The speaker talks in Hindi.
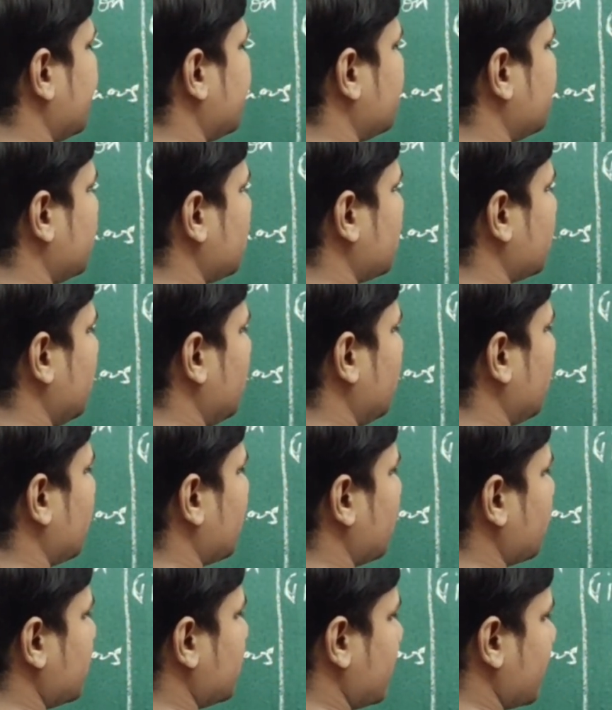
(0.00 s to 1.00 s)
टू इक्वल टू क्या
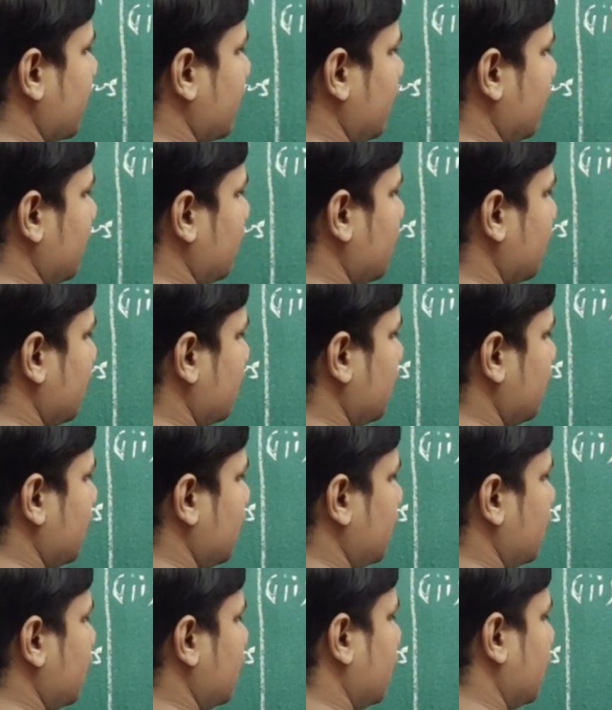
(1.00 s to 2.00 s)
हो जाएगा
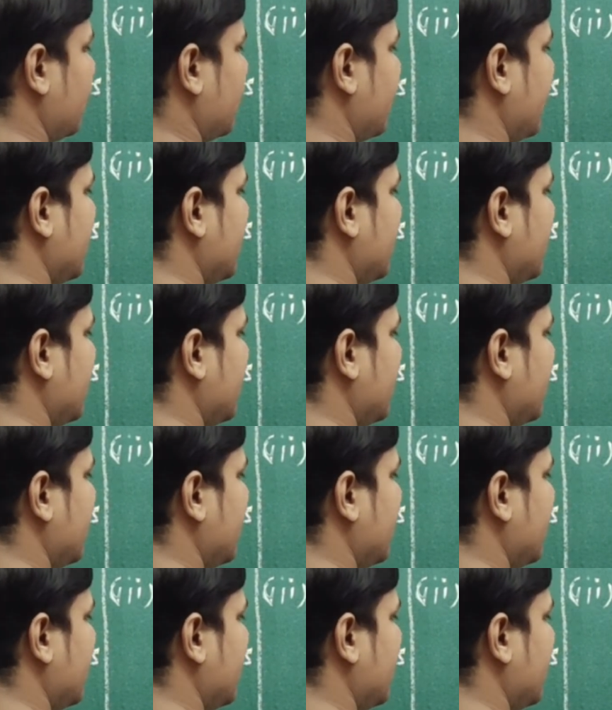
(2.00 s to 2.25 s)
टेन